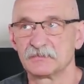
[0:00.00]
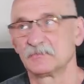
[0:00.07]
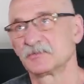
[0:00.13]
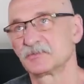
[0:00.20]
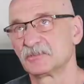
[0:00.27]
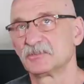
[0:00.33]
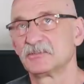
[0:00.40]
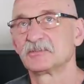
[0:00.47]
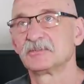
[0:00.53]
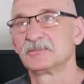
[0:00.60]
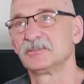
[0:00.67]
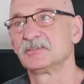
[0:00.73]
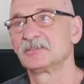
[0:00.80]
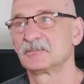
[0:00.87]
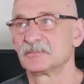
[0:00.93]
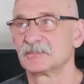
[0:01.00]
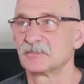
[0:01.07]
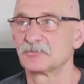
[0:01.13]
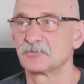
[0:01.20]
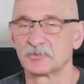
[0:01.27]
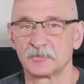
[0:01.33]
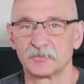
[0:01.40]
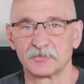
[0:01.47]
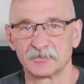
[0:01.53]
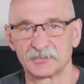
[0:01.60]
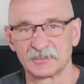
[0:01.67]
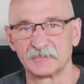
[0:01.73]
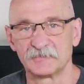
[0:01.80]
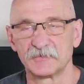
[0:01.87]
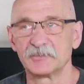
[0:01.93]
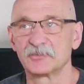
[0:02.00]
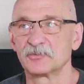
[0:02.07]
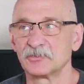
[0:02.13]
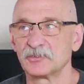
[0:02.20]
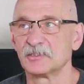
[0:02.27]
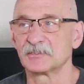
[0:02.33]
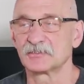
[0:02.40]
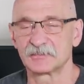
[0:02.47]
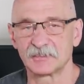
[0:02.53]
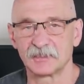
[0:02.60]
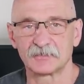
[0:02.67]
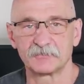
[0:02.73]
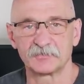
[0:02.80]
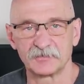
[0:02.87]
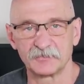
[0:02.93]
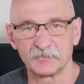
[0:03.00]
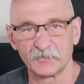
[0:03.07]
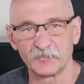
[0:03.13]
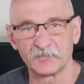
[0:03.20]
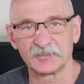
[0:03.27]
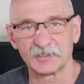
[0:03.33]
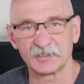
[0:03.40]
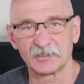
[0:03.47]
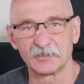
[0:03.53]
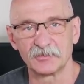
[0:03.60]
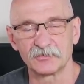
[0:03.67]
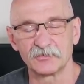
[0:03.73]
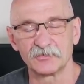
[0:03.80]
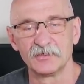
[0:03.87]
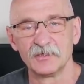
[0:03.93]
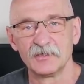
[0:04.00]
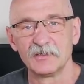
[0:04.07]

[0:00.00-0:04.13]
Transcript: no może dziesiątki tysięcy to za dużo, bo z cyfry to nie jest, jakby mówić z analogu.